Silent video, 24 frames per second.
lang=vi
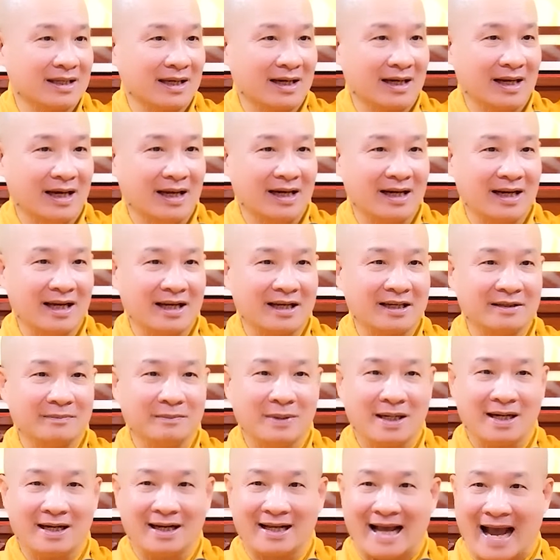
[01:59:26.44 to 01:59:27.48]
Cho nên
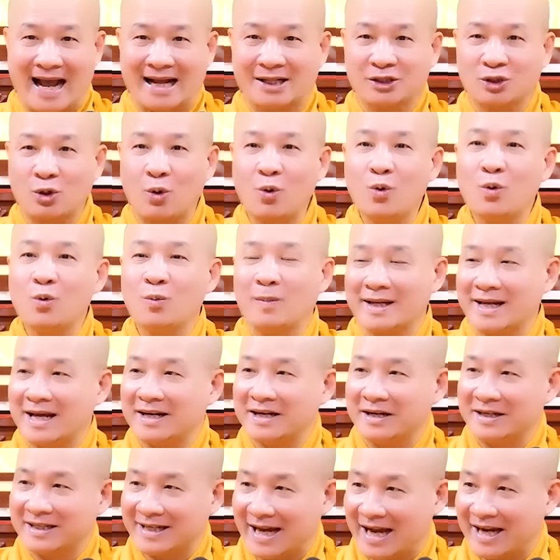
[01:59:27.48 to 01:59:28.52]
mình càng tu mà gia
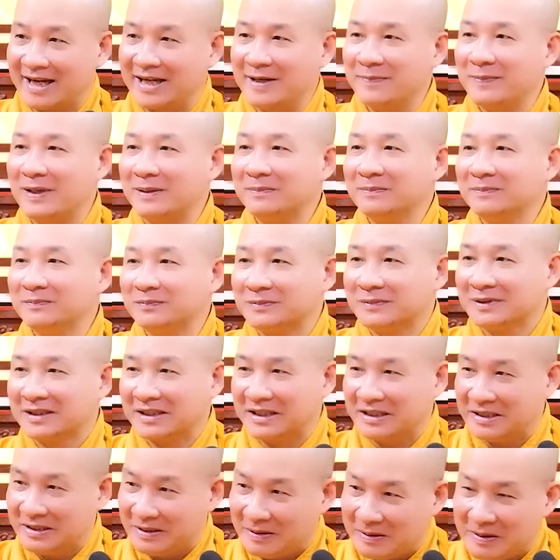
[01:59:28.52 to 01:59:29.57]
đình càng im ấm,
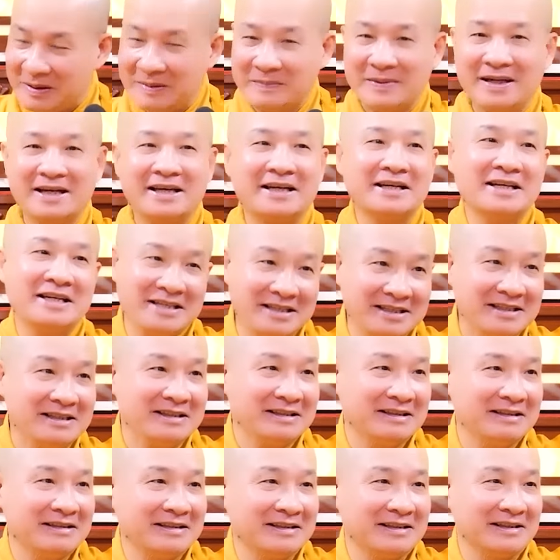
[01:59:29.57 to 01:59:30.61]
cái đó mới là đỉnh
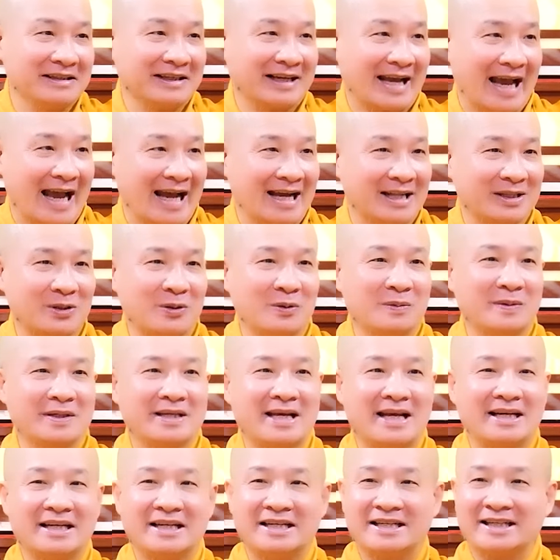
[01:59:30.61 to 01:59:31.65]
đó. Chứ càng tu mà
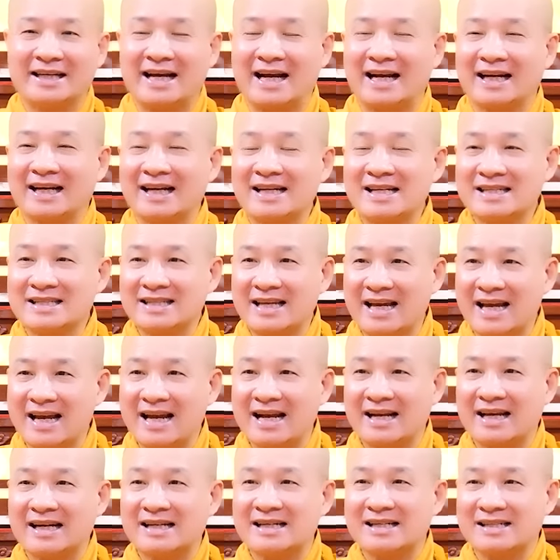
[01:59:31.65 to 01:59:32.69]
gia đình càng cách
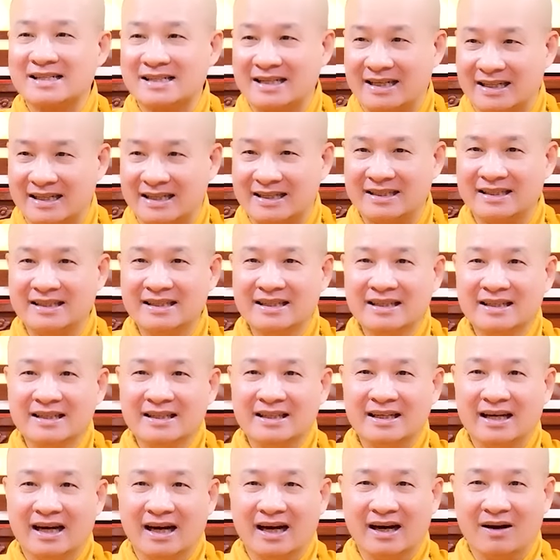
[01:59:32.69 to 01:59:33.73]
xa, cách rời,
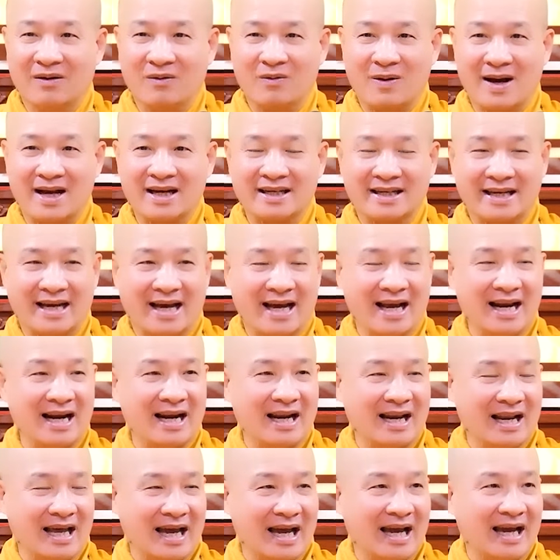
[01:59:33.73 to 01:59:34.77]
hoặc giả
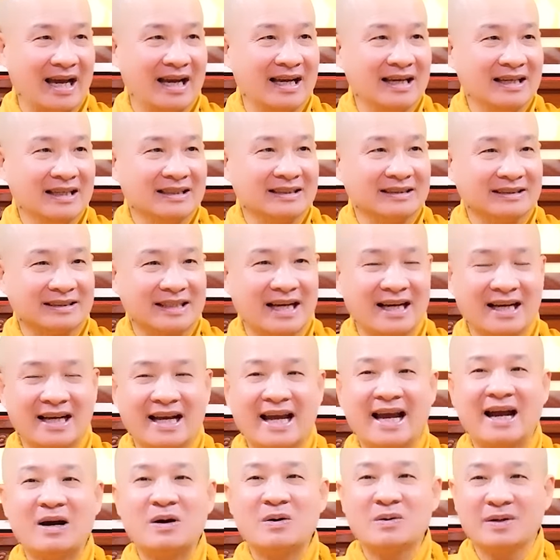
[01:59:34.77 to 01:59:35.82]
là người ta
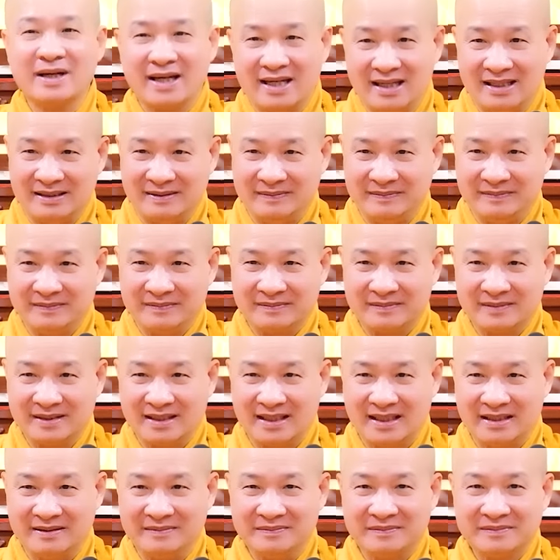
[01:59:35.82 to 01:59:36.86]
ngao ngán
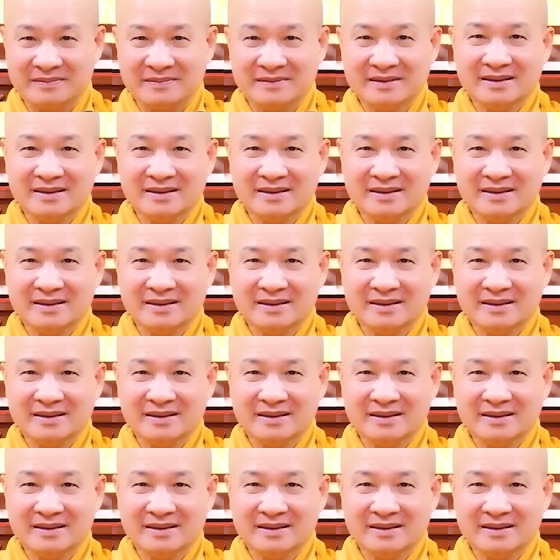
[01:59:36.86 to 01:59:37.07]
nha.